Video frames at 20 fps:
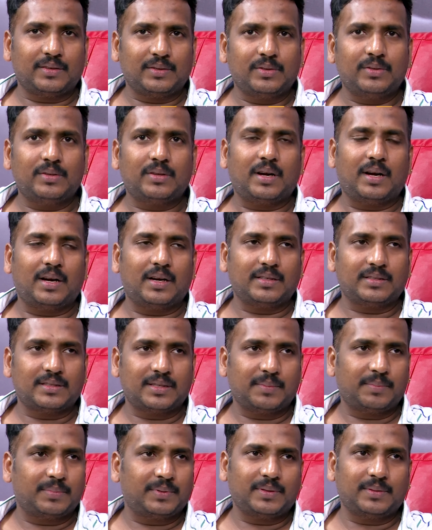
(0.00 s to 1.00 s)
న్యూ
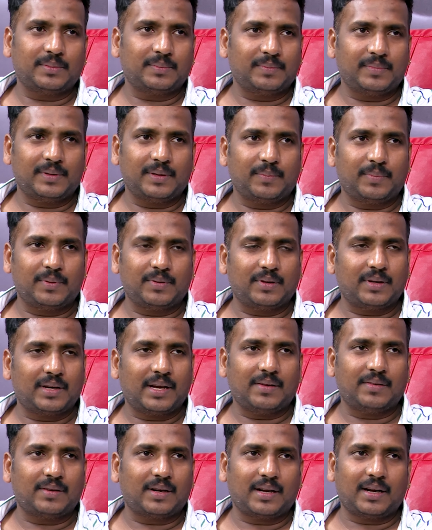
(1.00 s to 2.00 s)
కాన్సెప్ట్
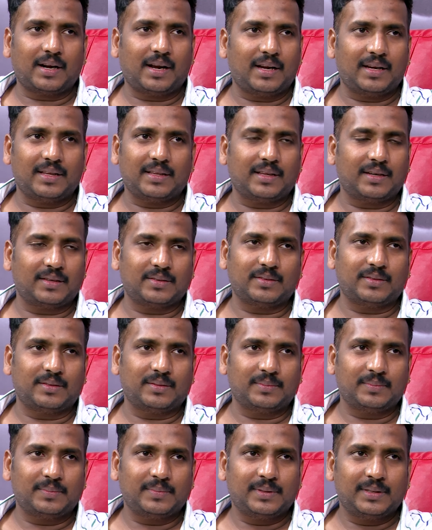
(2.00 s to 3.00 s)
ఇప్పటివరకు ఎవరికి రాలేదు
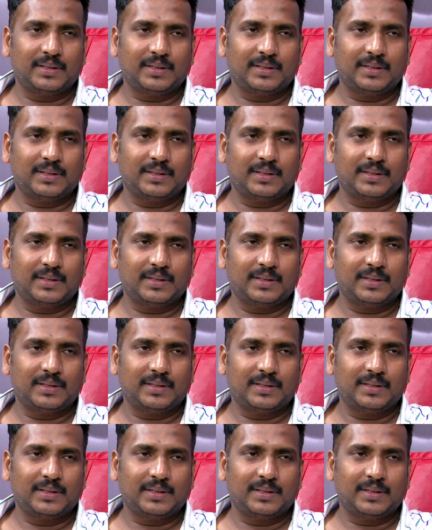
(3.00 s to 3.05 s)
అనుకున్నాం